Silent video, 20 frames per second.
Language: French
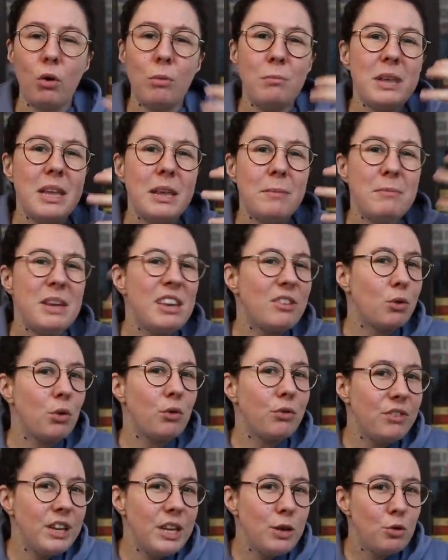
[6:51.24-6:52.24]
mes,
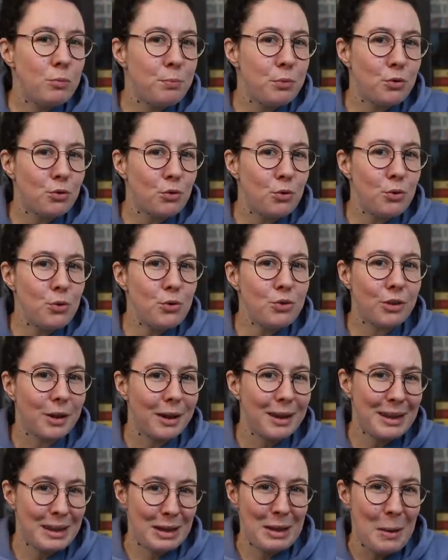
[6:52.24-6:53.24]
envies de puzzleuse
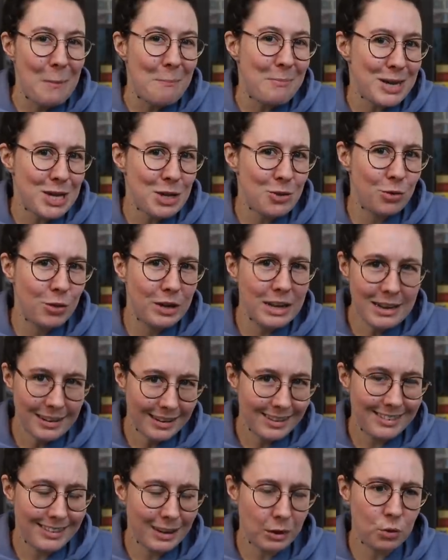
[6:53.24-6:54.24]
passionnée
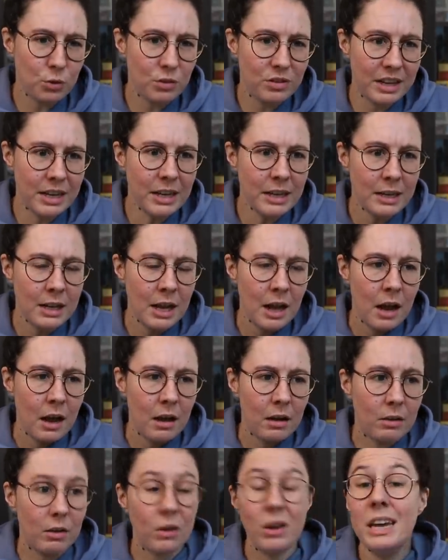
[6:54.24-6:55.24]
d'un côté
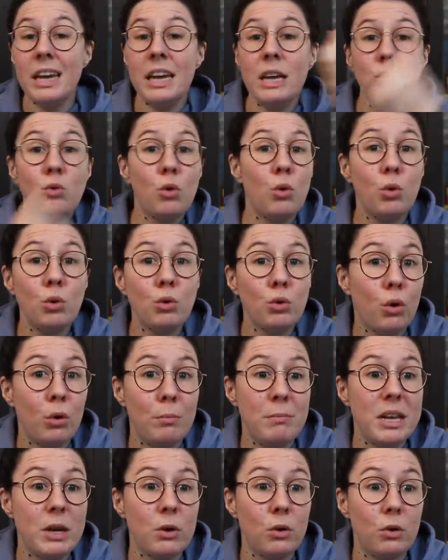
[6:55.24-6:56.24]
et de l'autre
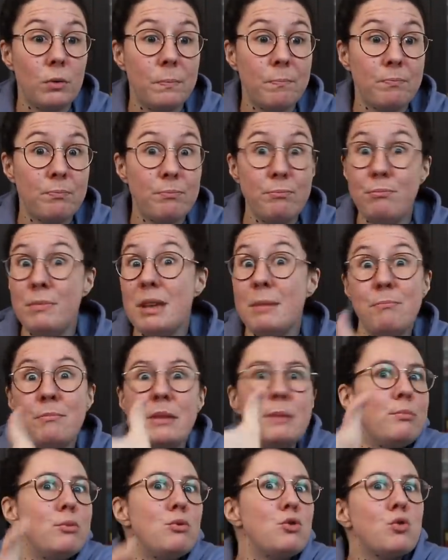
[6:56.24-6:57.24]
mes,
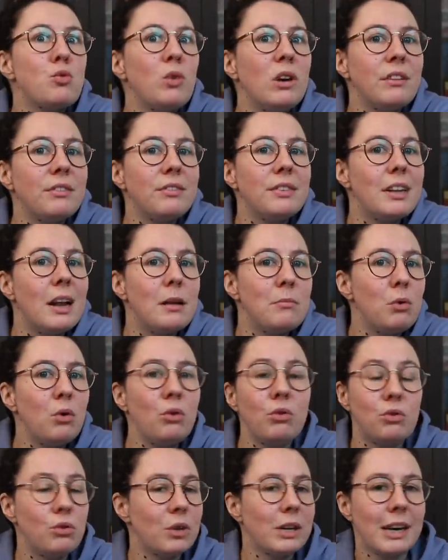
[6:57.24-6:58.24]
besoins
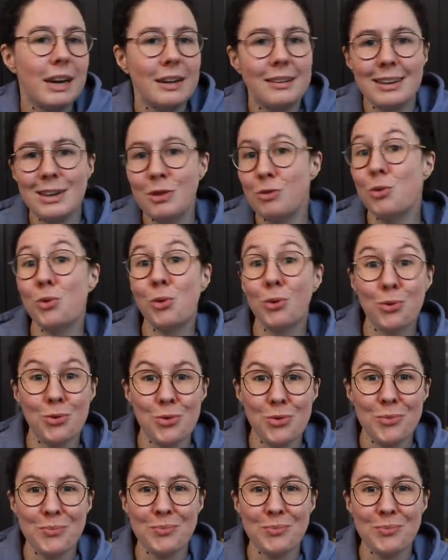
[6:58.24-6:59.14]
finalement de créatrice de contenu.